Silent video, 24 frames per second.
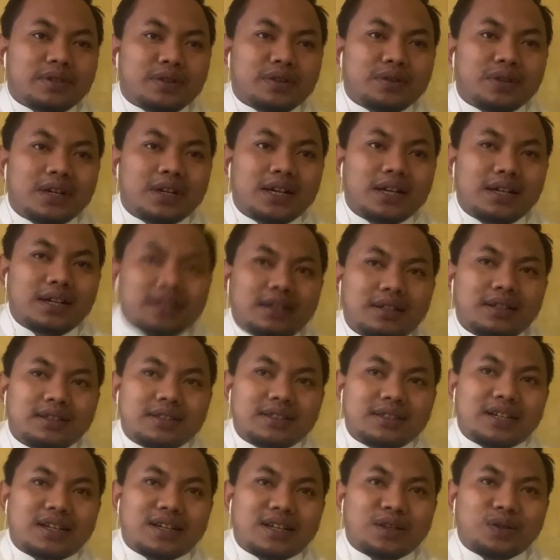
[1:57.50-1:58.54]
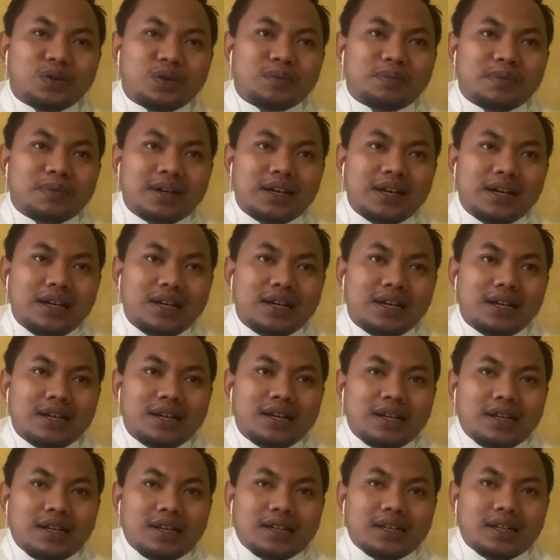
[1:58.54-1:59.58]
juga jangan lupa
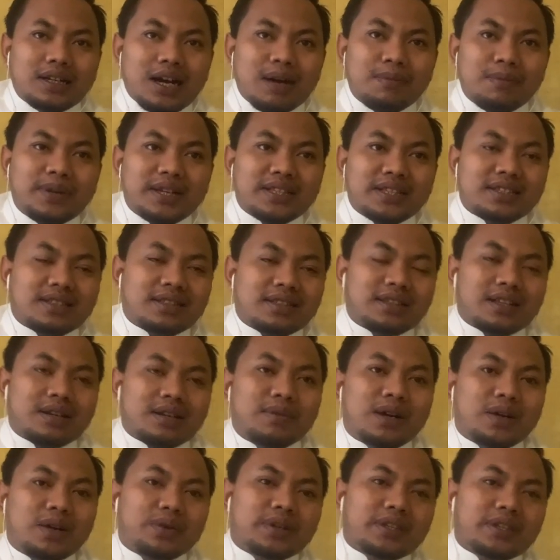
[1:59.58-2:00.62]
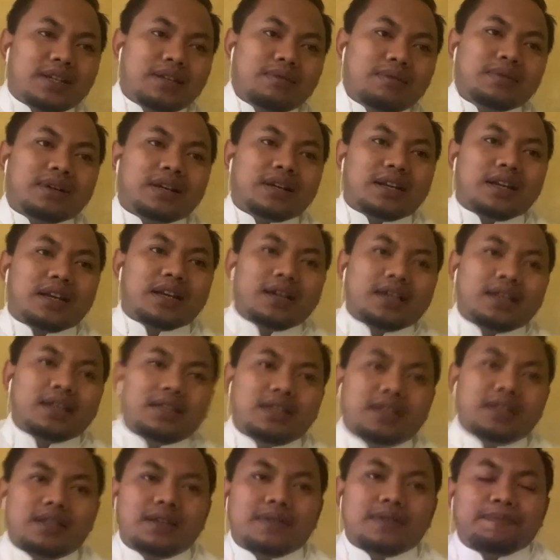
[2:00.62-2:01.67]
uh, update terbarunya
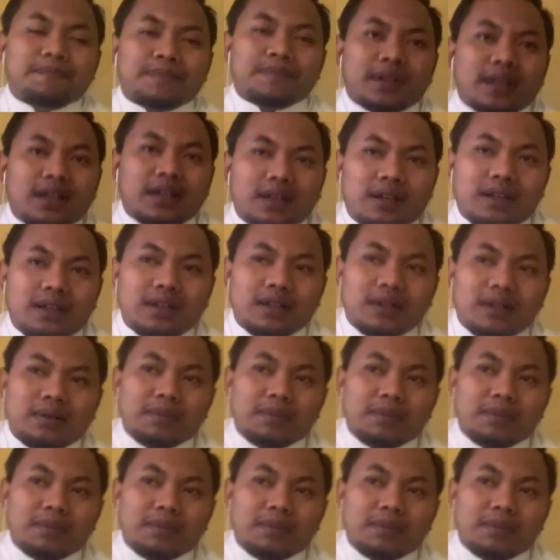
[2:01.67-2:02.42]
mengenai Eh,